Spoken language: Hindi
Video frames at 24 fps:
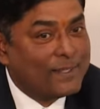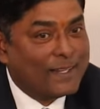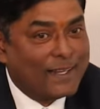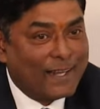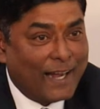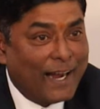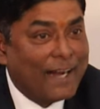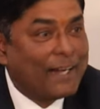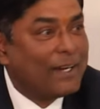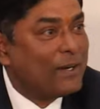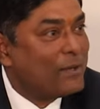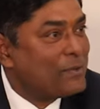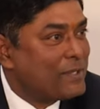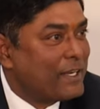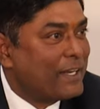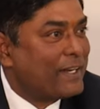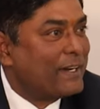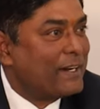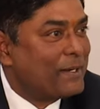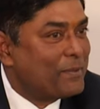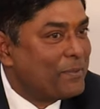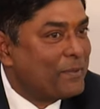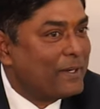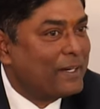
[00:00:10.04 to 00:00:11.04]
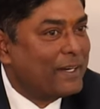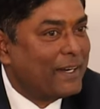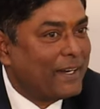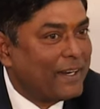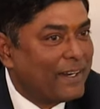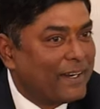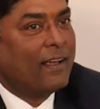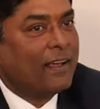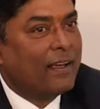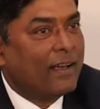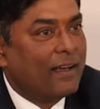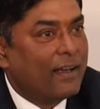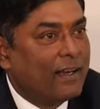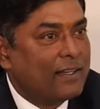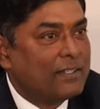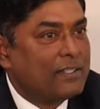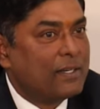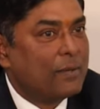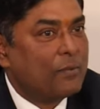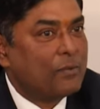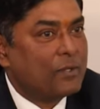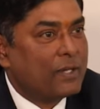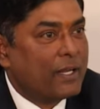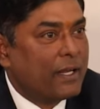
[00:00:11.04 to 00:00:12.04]
काइंड ऑफ सीक्रेट
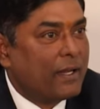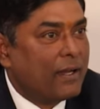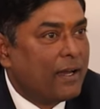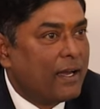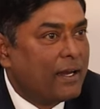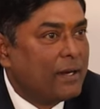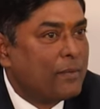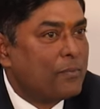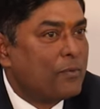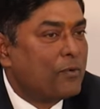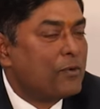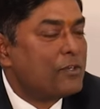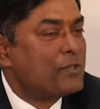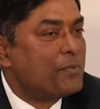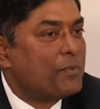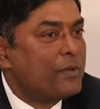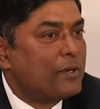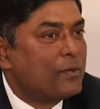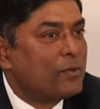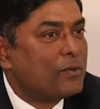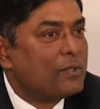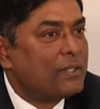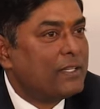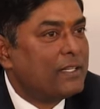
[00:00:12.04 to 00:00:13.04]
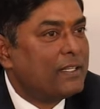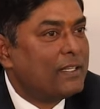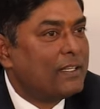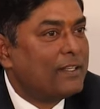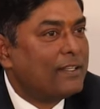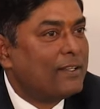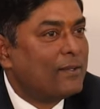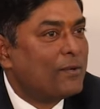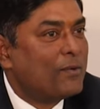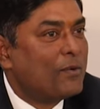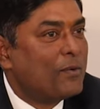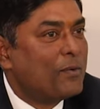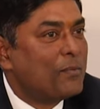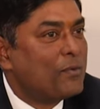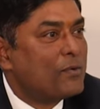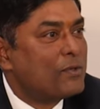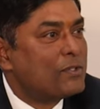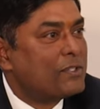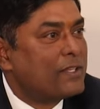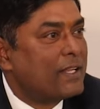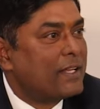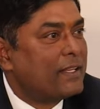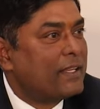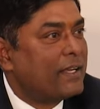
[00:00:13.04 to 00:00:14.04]
जब उनकी गाड़ी पोस्ट पे रुकती थी तो
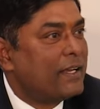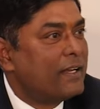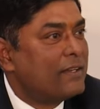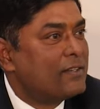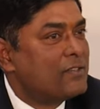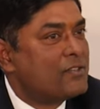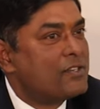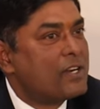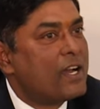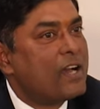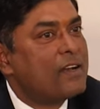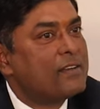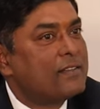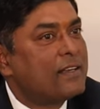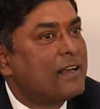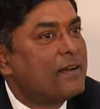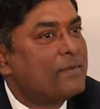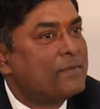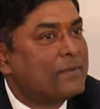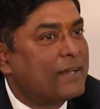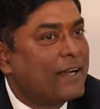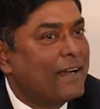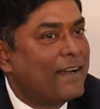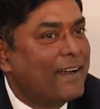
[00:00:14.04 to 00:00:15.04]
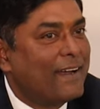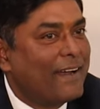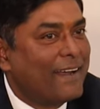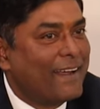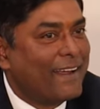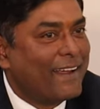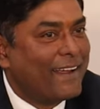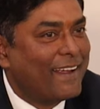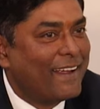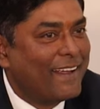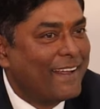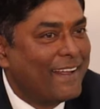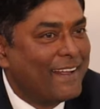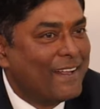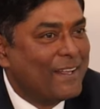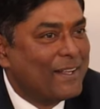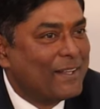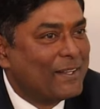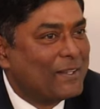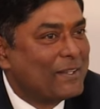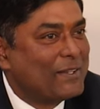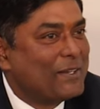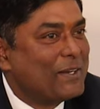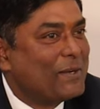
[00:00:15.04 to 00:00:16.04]
पूछते थे झा साहब कहाँ
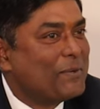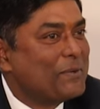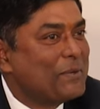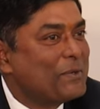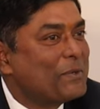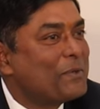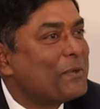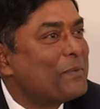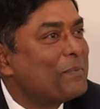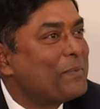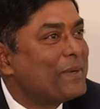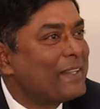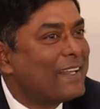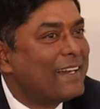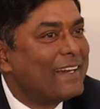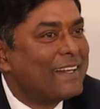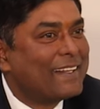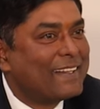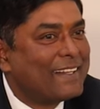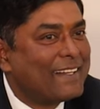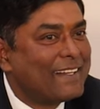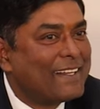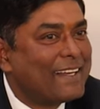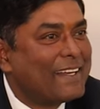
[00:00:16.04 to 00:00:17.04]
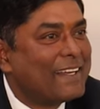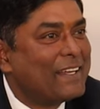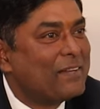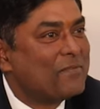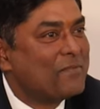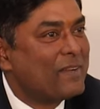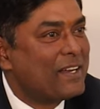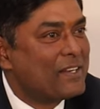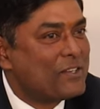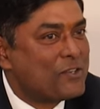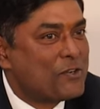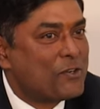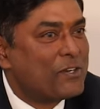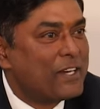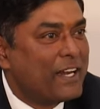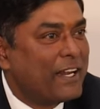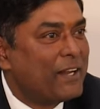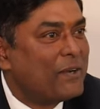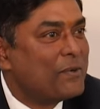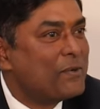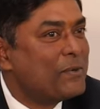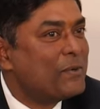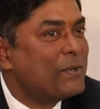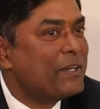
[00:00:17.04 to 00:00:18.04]
है जब उनको पता लगता था कि मैं
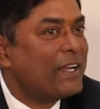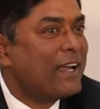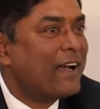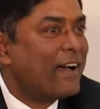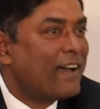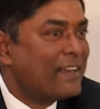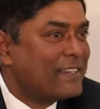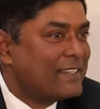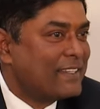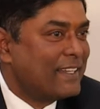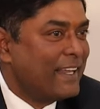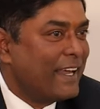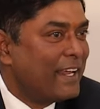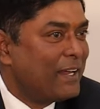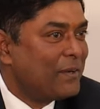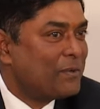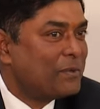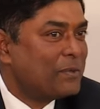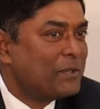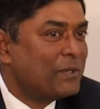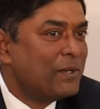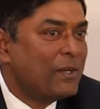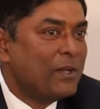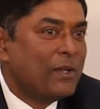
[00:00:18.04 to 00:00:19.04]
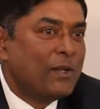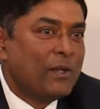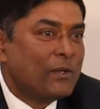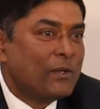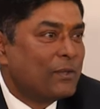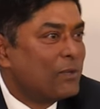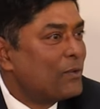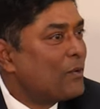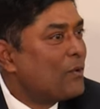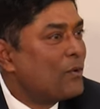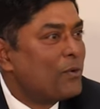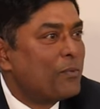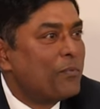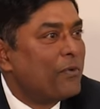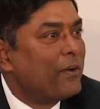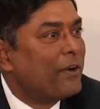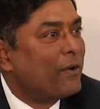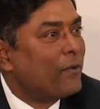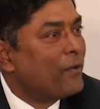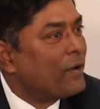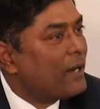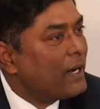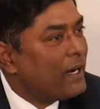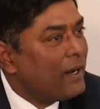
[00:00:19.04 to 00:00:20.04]
छुट्टी हूँ या आज नहीं हूँ तो फिर
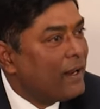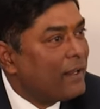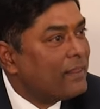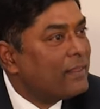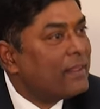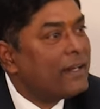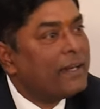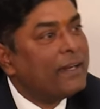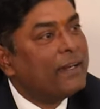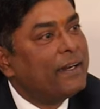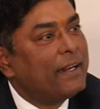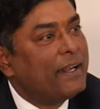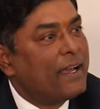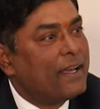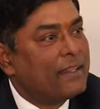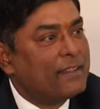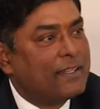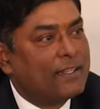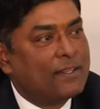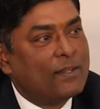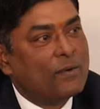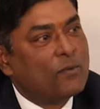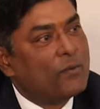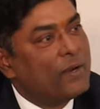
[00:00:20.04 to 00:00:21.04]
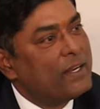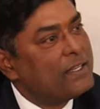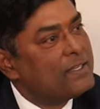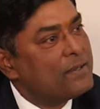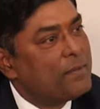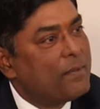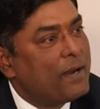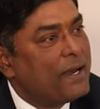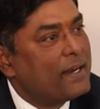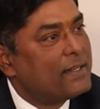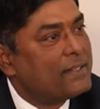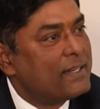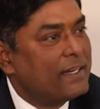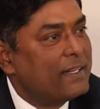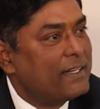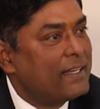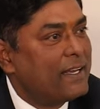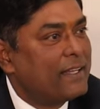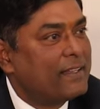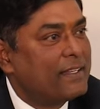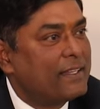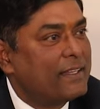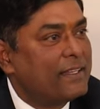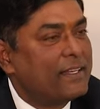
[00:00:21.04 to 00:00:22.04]
होटल अंदर ही नहीं आते थे वहीं से अच्छा। बाहर चले
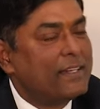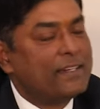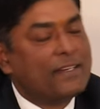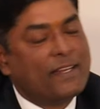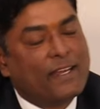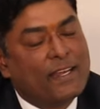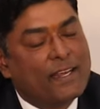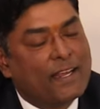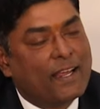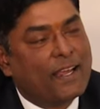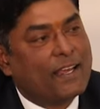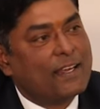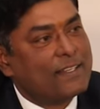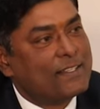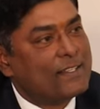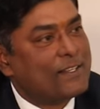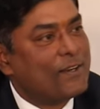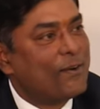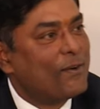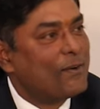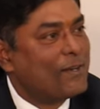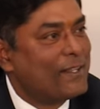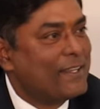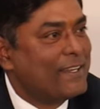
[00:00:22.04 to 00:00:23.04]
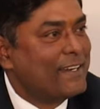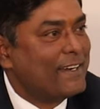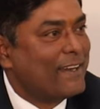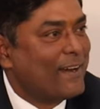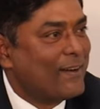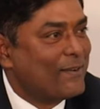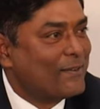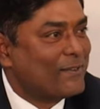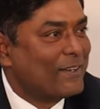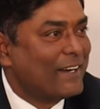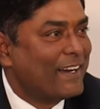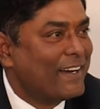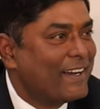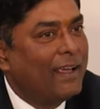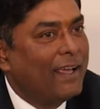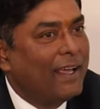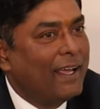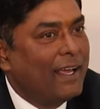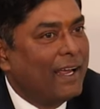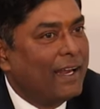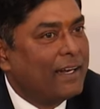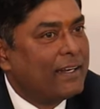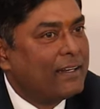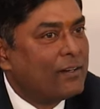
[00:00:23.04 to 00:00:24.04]
जाते थे ठीक है किसी और दिन आऊंगा
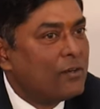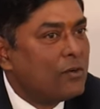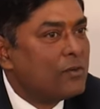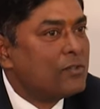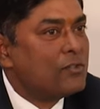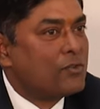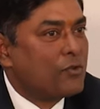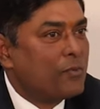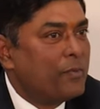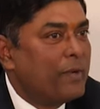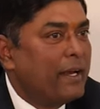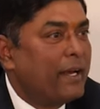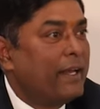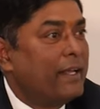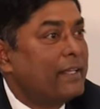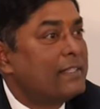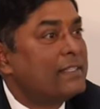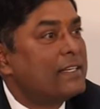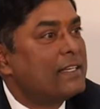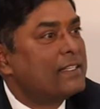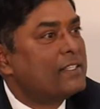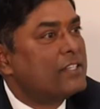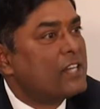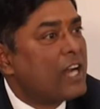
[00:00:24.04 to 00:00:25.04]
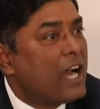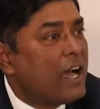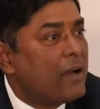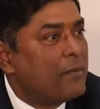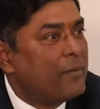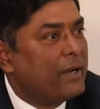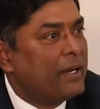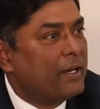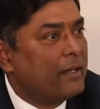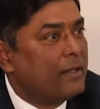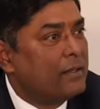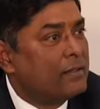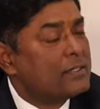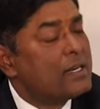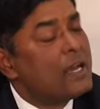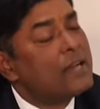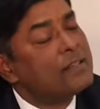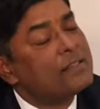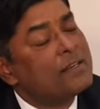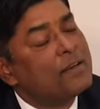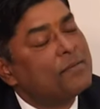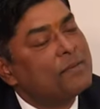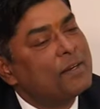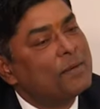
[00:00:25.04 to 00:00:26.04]
इट इज नॉट झुमेरी इट्स झा मेरी झा
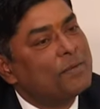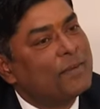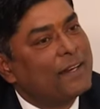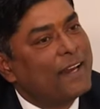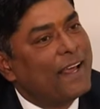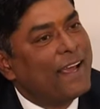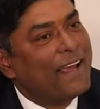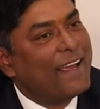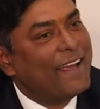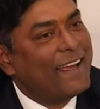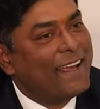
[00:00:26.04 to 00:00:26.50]
साहब ने बनाया